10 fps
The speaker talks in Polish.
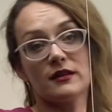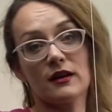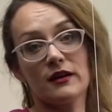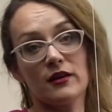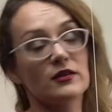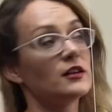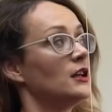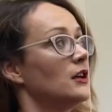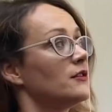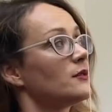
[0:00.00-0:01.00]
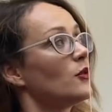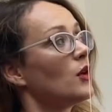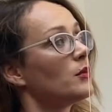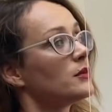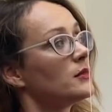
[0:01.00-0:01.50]
zaklejony, więc
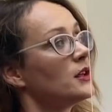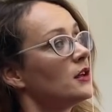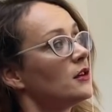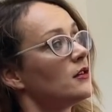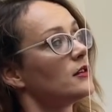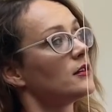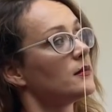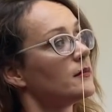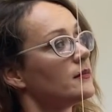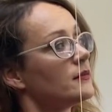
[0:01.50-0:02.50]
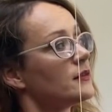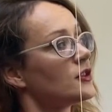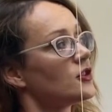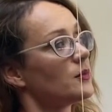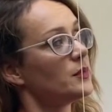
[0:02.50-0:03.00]
mogłabym
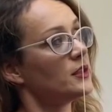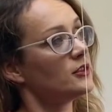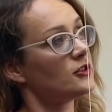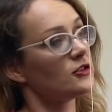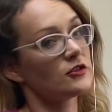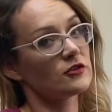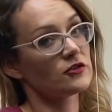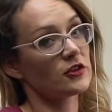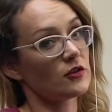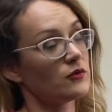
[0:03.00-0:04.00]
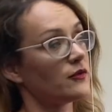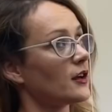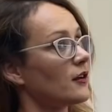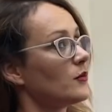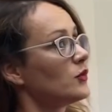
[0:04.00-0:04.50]
zaczepić
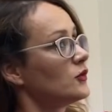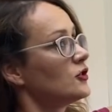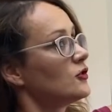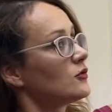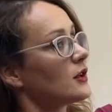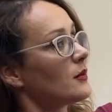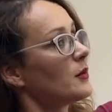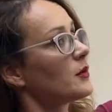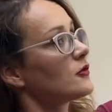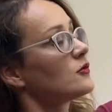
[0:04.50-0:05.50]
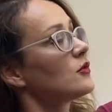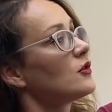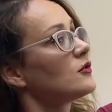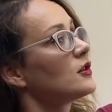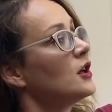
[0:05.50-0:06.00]
żarówkę, puścić tutaj po prostu
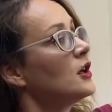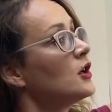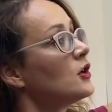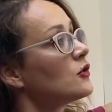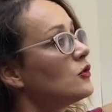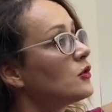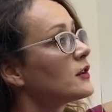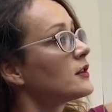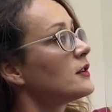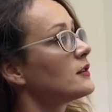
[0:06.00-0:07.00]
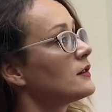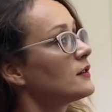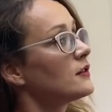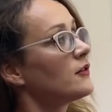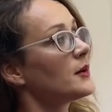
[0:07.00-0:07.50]
od góry.
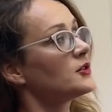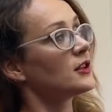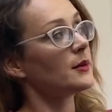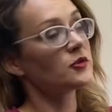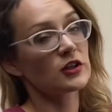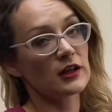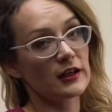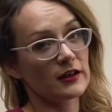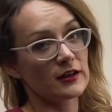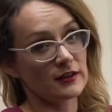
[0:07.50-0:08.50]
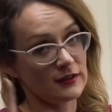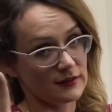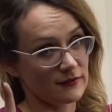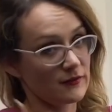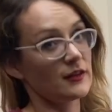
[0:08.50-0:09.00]
Zdecydowałam się na przyklejenie
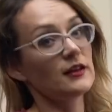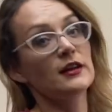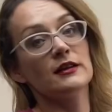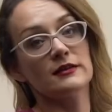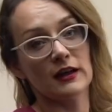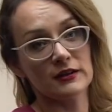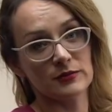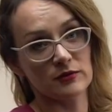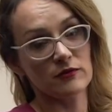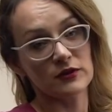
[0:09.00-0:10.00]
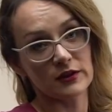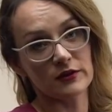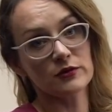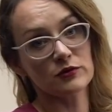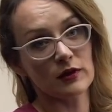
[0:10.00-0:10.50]
listwy taśmą
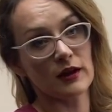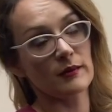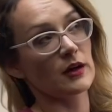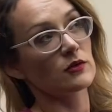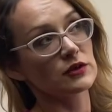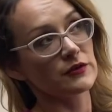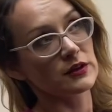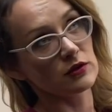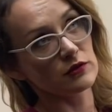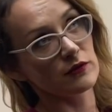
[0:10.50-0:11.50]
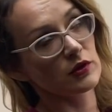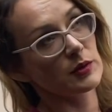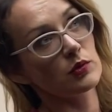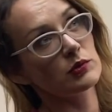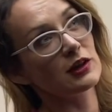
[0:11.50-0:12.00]
dwustronną, która ma udźwig do
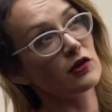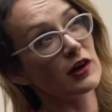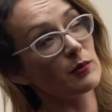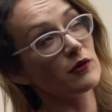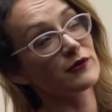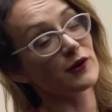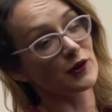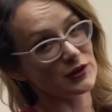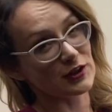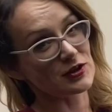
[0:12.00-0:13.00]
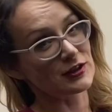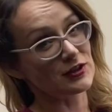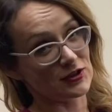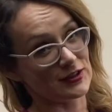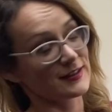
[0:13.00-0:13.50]
2,5 kg, chociaż
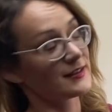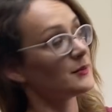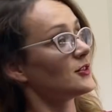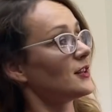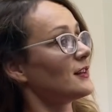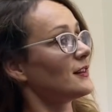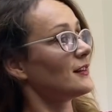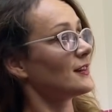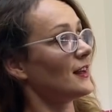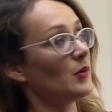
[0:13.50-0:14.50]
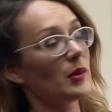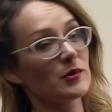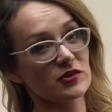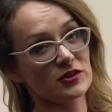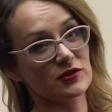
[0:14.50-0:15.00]
liczę się z tym, że ta lampa
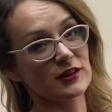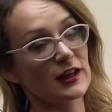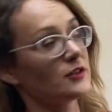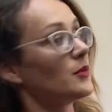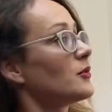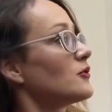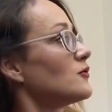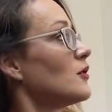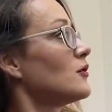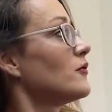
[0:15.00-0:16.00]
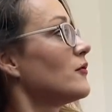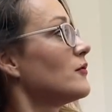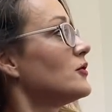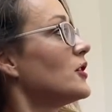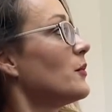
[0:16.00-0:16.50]
może się odkleić po prostu od
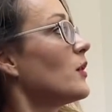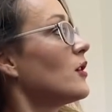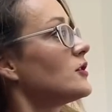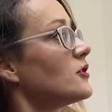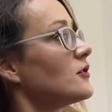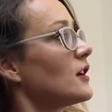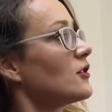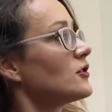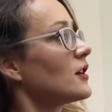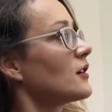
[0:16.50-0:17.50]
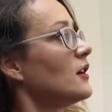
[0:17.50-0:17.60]
ciepła, chociaż ona jakoś tak